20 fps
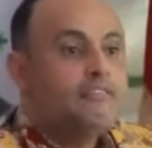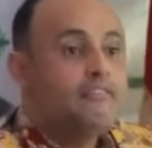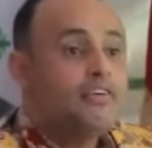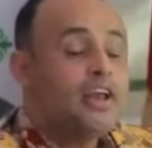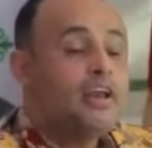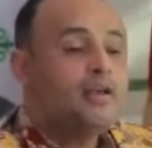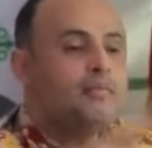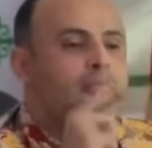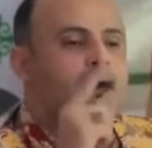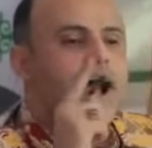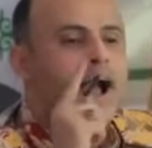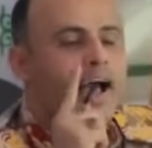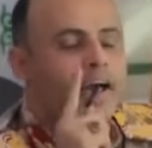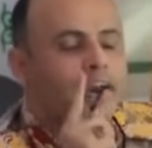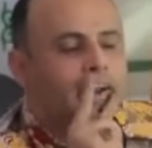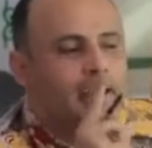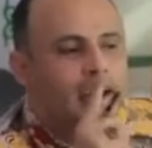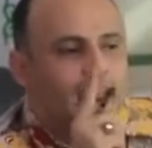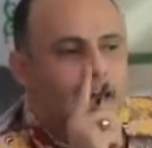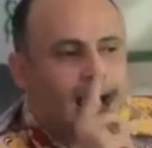في
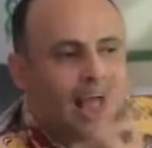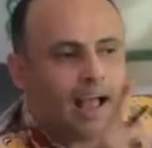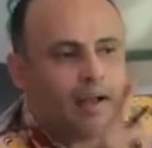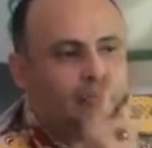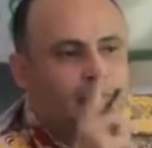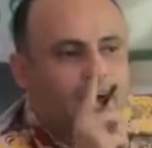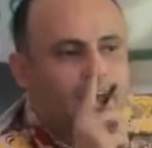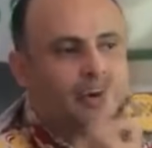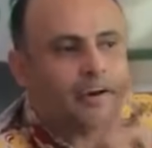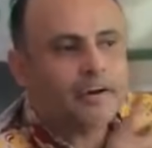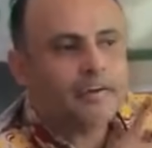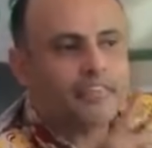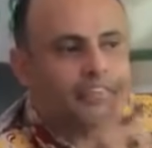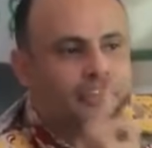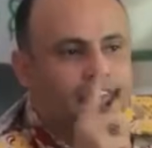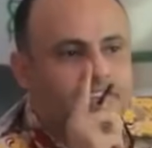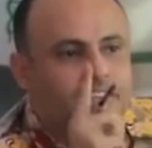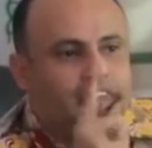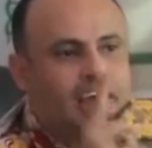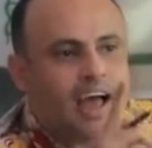البحر الأحمر
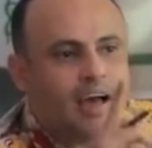ضد